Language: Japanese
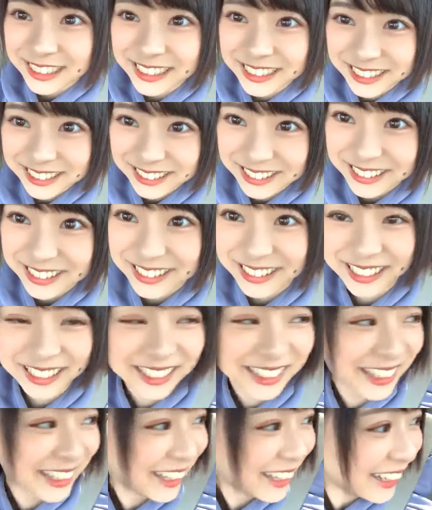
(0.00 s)
じにするし
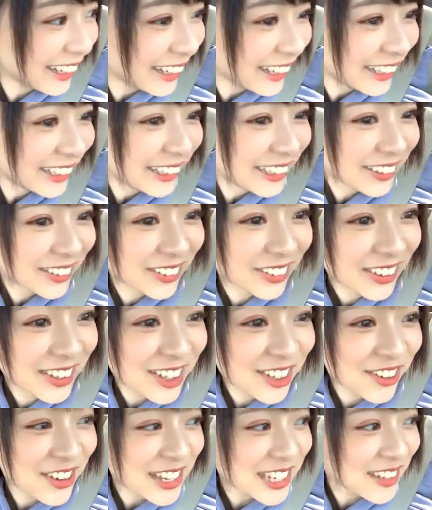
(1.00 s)
かないこ
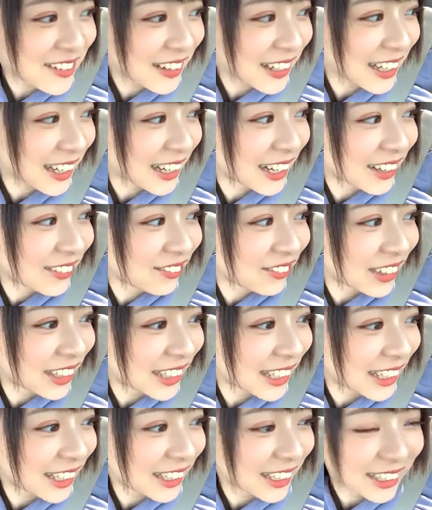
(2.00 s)
のそわそわ感半
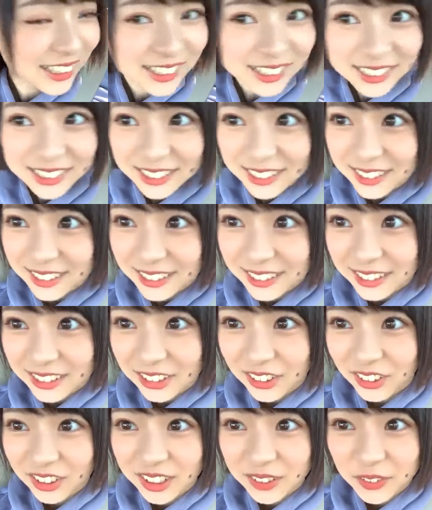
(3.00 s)
端ない
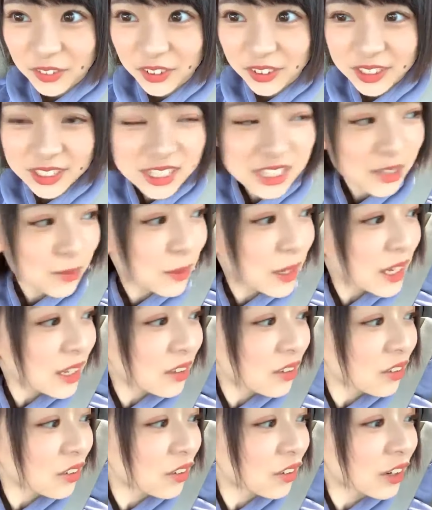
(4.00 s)
距離もう1
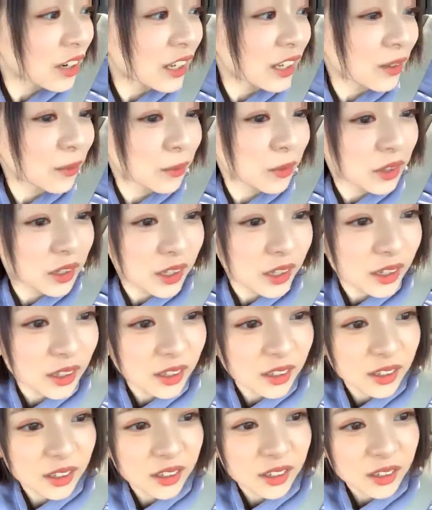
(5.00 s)
メートルぐらいだもんね
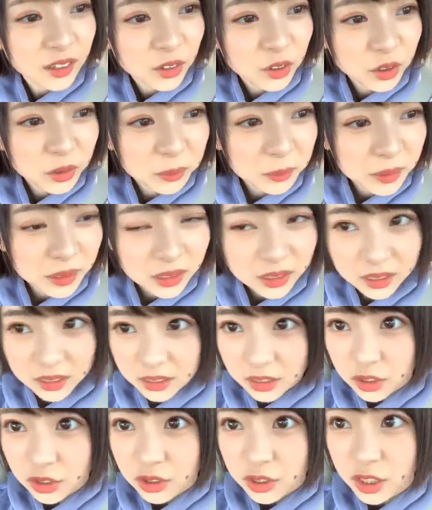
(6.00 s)
車だっ
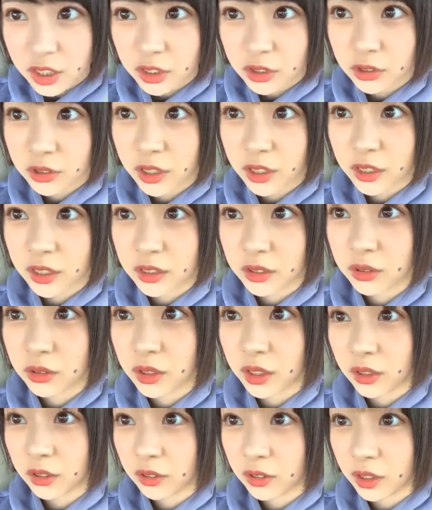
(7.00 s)
て駐車場なんて
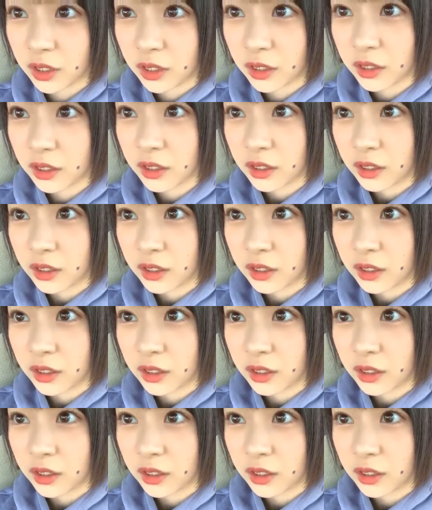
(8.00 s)
そうだよね